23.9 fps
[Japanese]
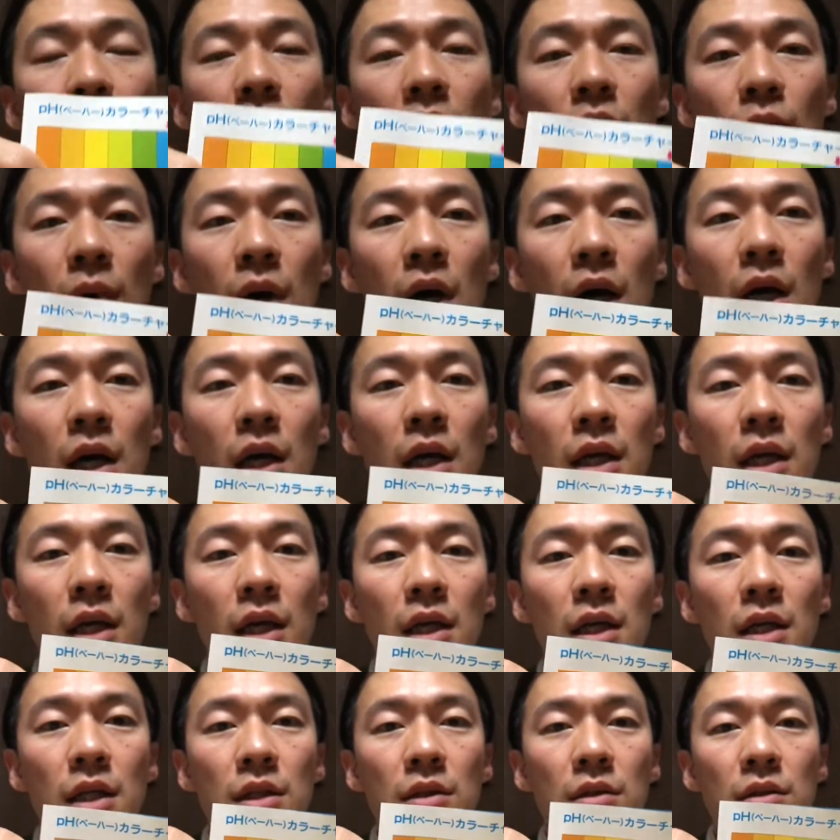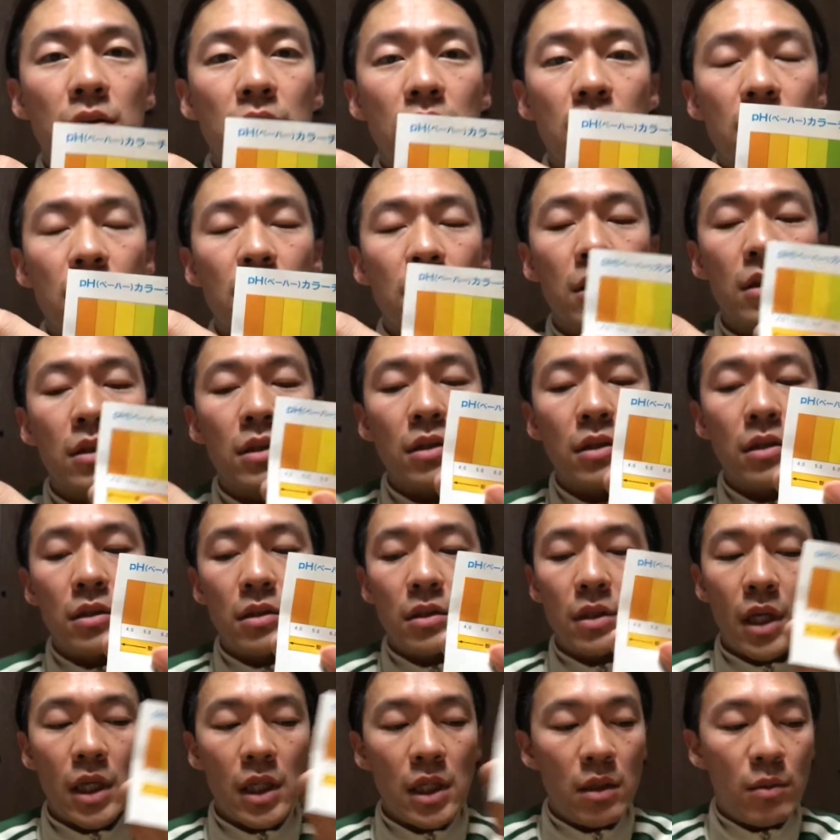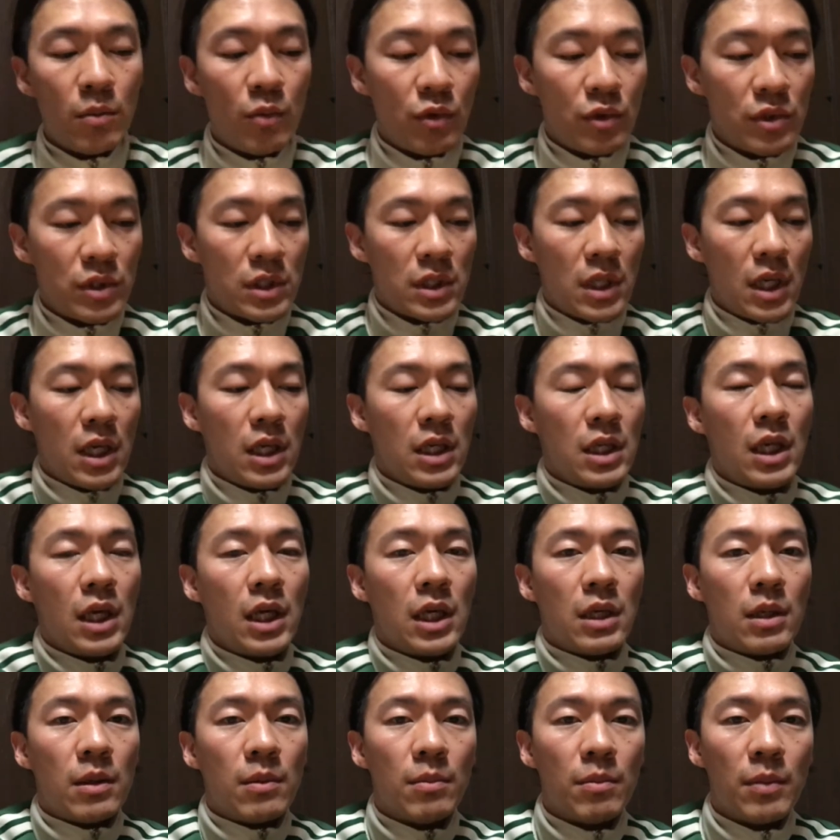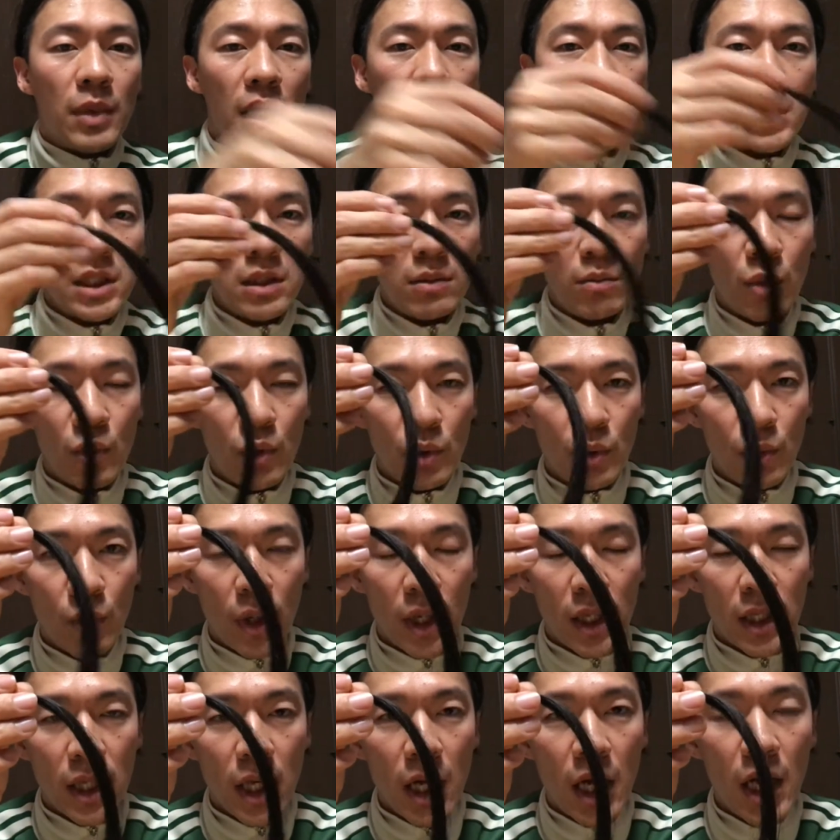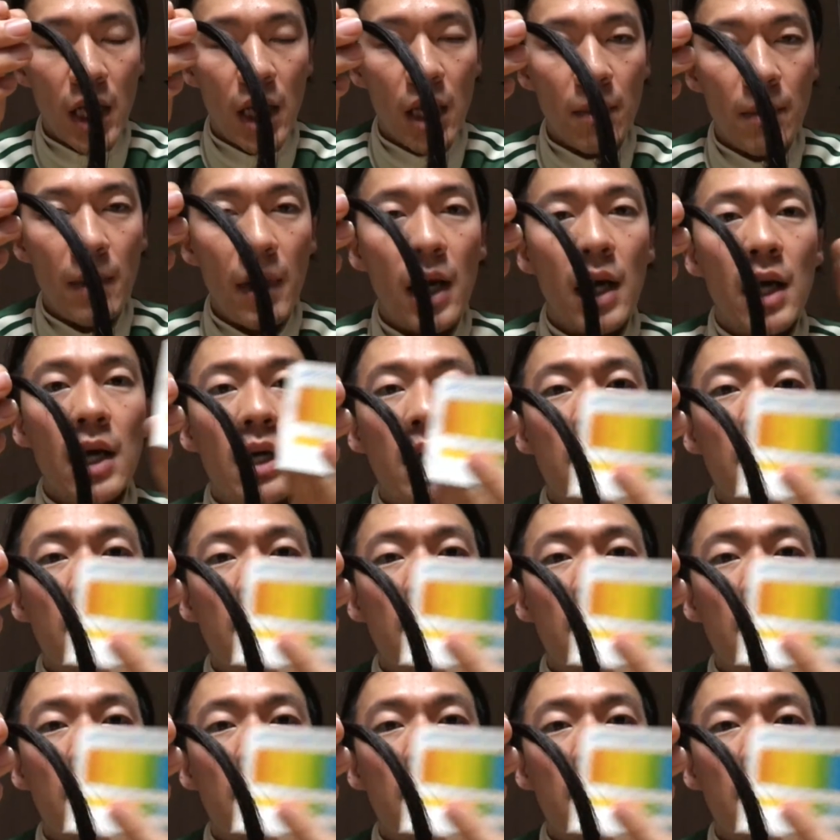毛は普通何もしていないバージン毛とかであれば